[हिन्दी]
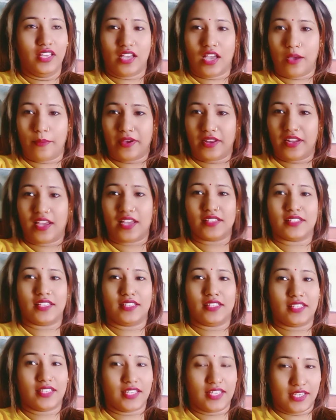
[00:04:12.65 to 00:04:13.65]
हमारे आज के
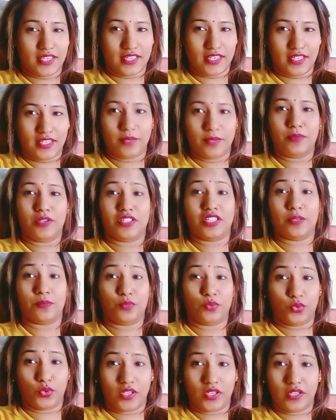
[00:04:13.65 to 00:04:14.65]
दिन खिकरी मीठे
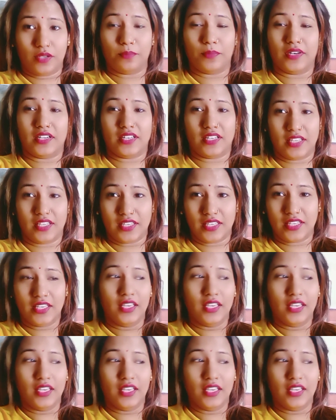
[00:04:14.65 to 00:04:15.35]
पुए मट्ठी